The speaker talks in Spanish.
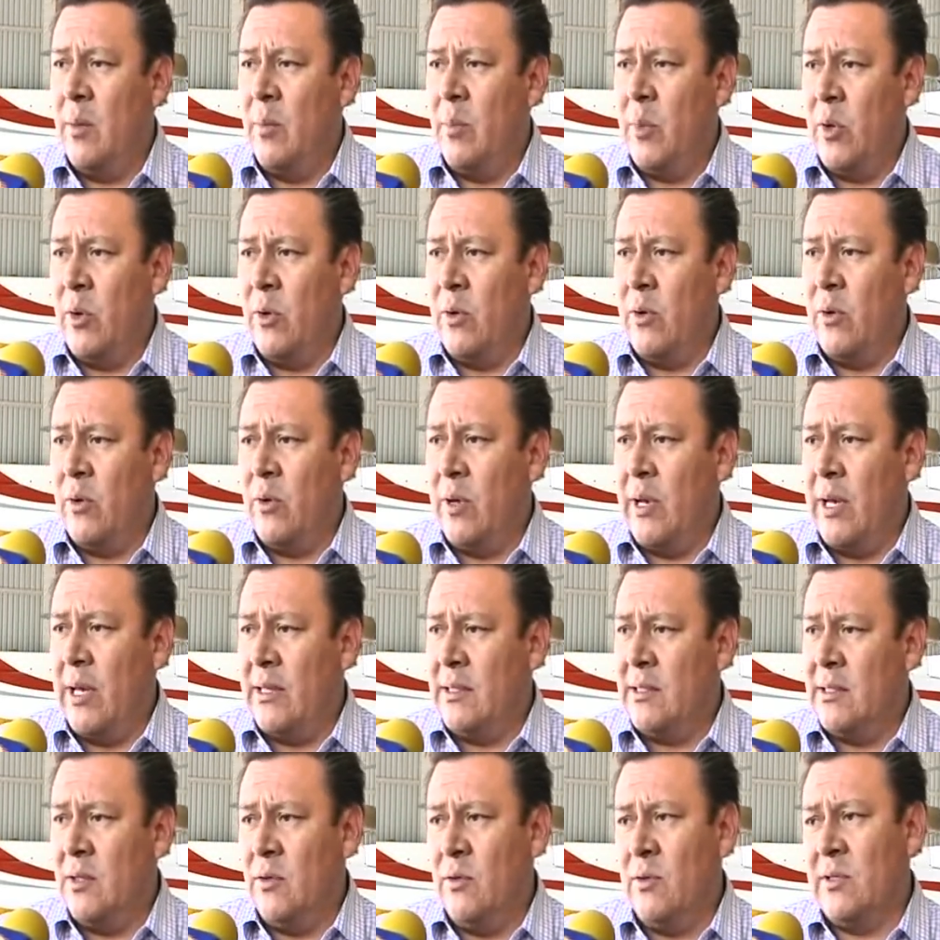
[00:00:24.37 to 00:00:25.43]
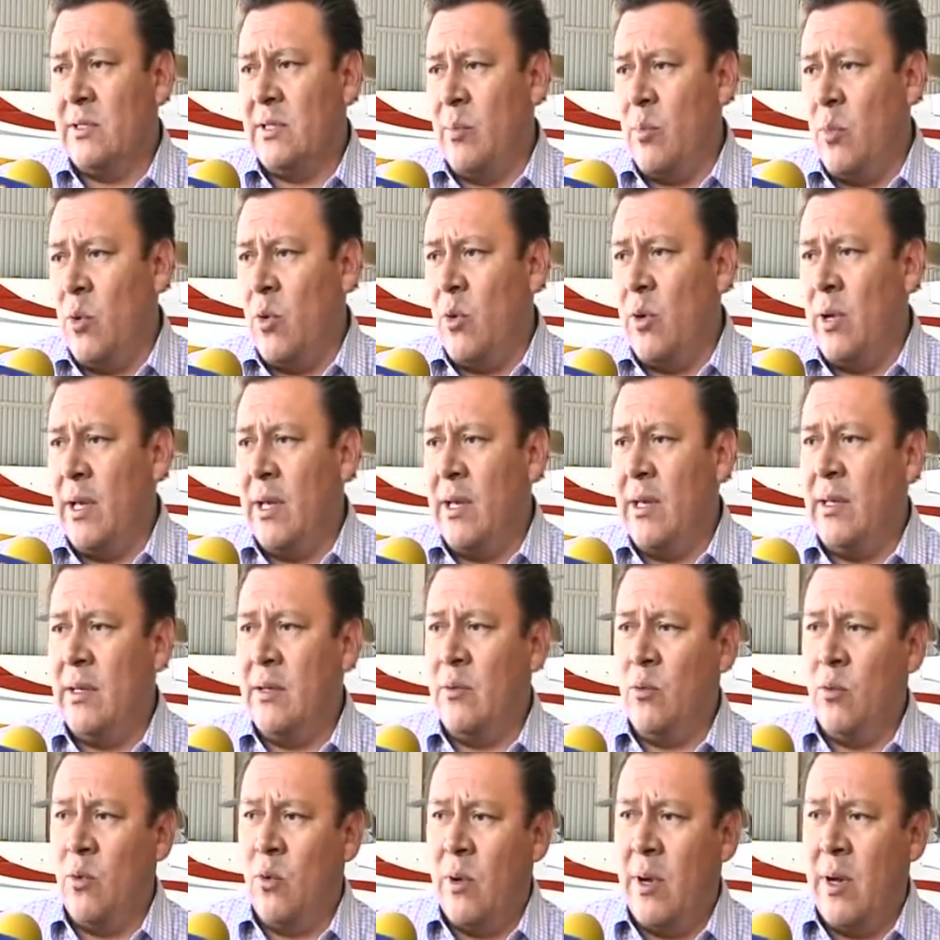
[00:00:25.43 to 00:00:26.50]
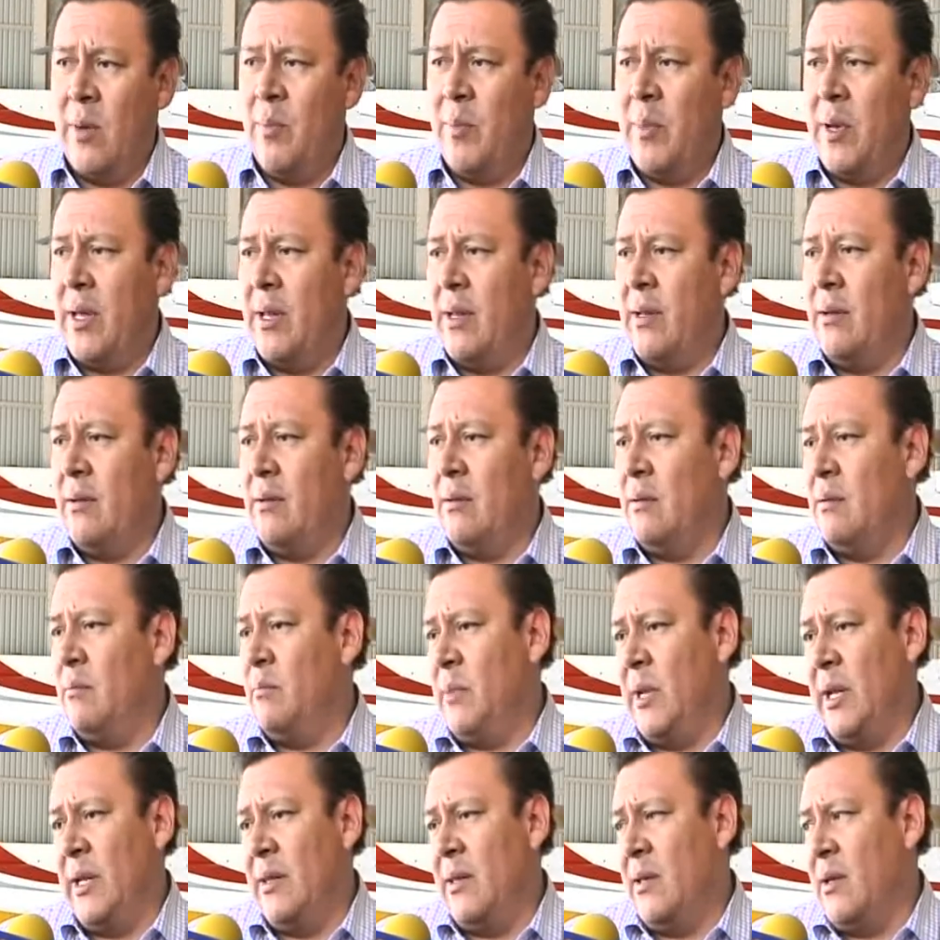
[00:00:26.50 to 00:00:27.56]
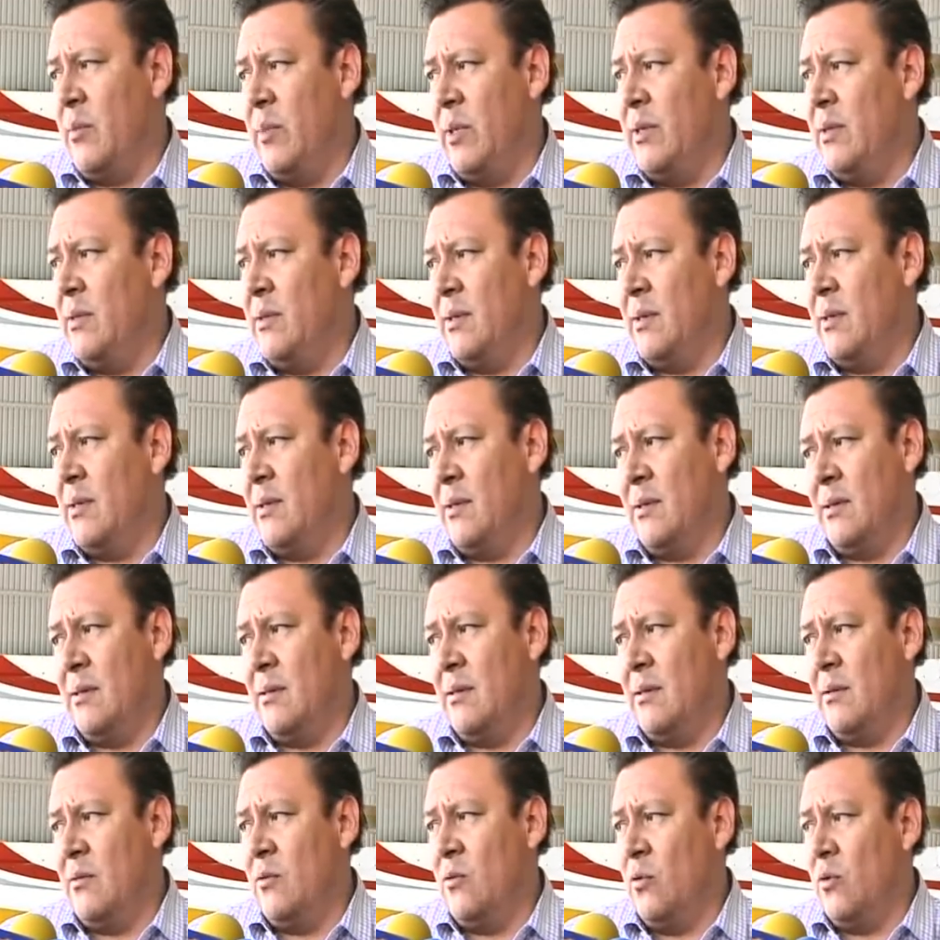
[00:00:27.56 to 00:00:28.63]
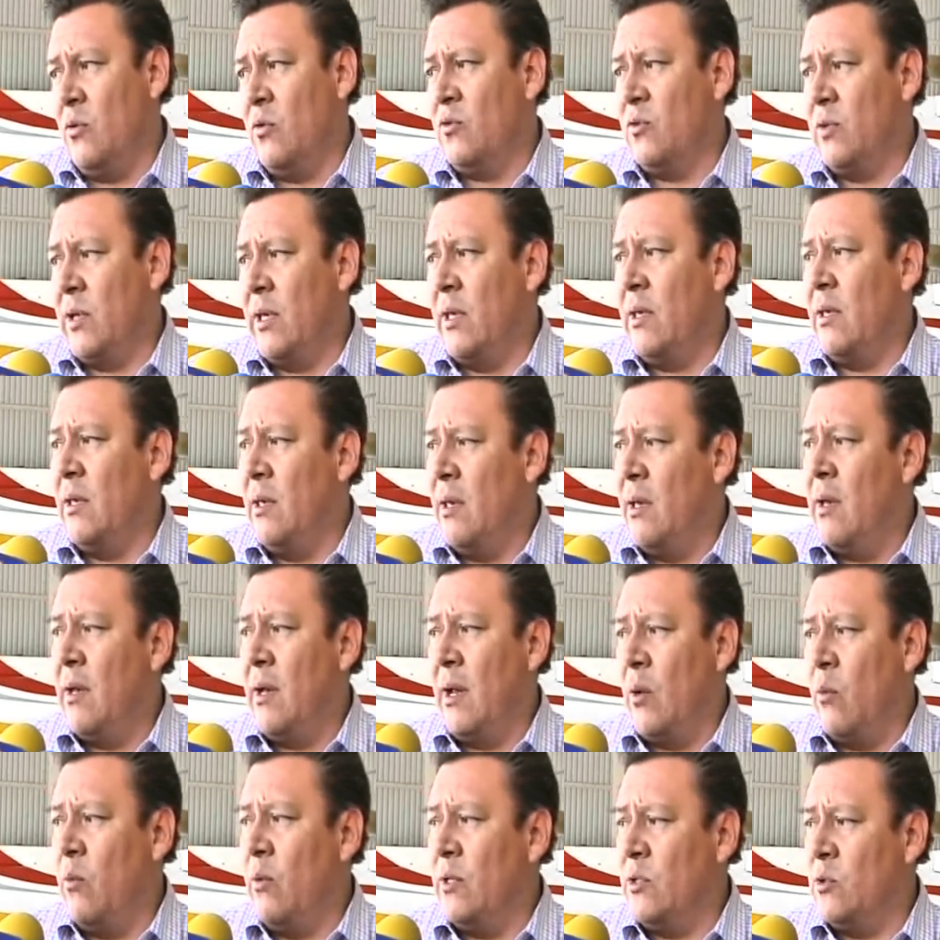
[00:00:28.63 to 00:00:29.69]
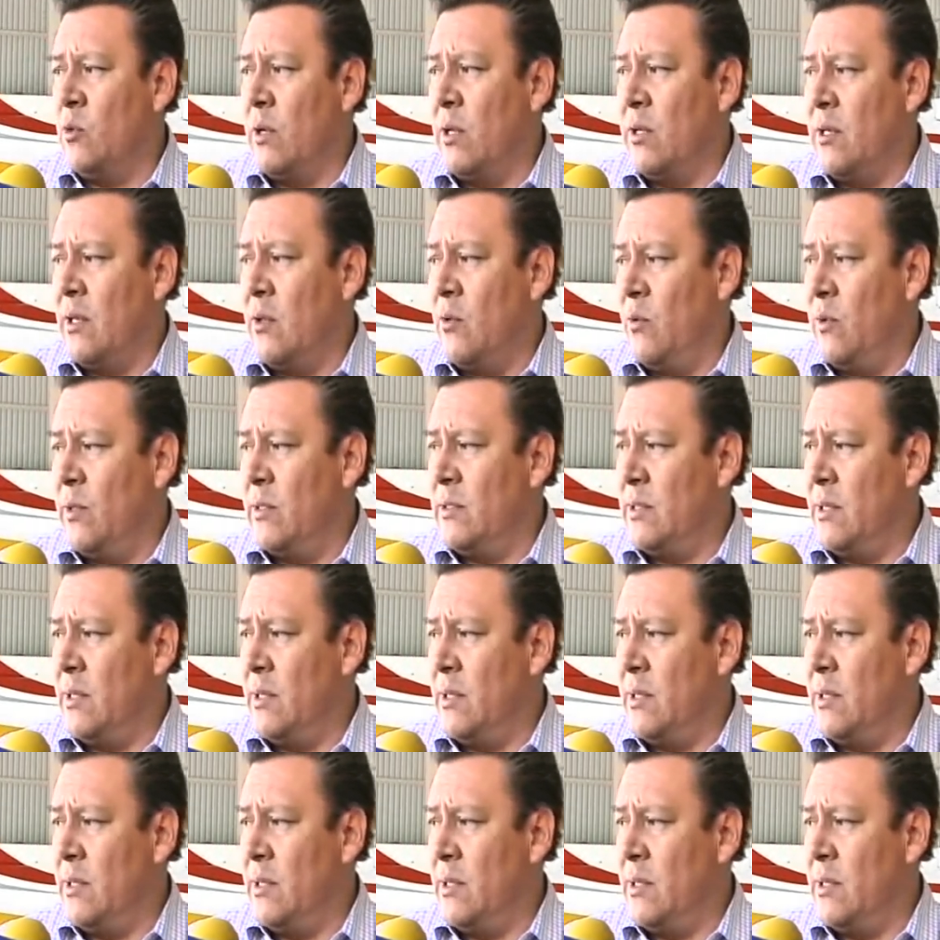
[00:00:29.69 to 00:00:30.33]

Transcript: pero han sido en Zamora, en Uruapan, prácticamente en todos hay algunas cuarteaduras